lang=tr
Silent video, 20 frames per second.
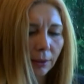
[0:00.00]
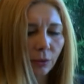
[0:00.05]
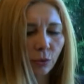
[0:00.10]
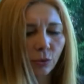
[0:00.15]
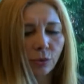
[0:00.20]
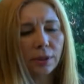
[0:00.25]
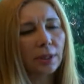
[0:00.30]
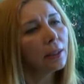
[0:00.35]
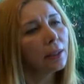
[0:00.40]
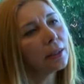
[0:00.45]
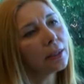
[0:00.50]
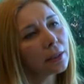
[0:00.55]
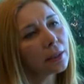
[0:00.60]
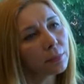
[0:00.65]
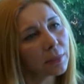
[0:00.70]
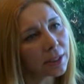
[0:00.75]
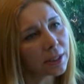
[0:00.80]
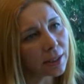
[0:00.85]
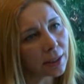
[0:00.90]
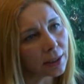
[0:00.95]
yüzde
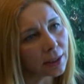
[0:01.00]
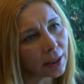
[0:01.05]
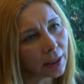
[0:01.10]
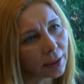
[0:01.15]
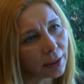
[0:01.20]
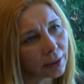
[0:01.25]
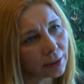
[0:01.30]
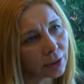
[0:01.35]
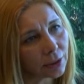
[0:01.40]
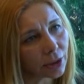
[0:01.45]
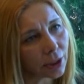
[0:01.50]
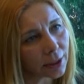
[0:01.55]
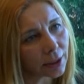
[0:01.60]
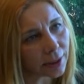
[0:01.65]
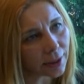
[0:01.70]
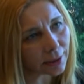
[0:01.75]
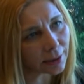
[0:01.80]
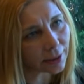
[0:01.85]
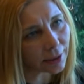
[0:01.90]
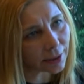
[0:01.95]
20'sini
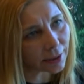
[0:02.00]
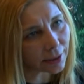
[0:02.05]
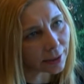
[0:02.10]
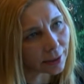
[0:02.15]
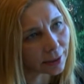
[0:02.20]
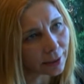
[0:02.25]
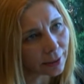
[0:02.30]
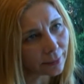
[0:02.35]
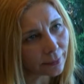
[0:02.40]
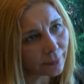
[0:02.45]
ayıracaksınız.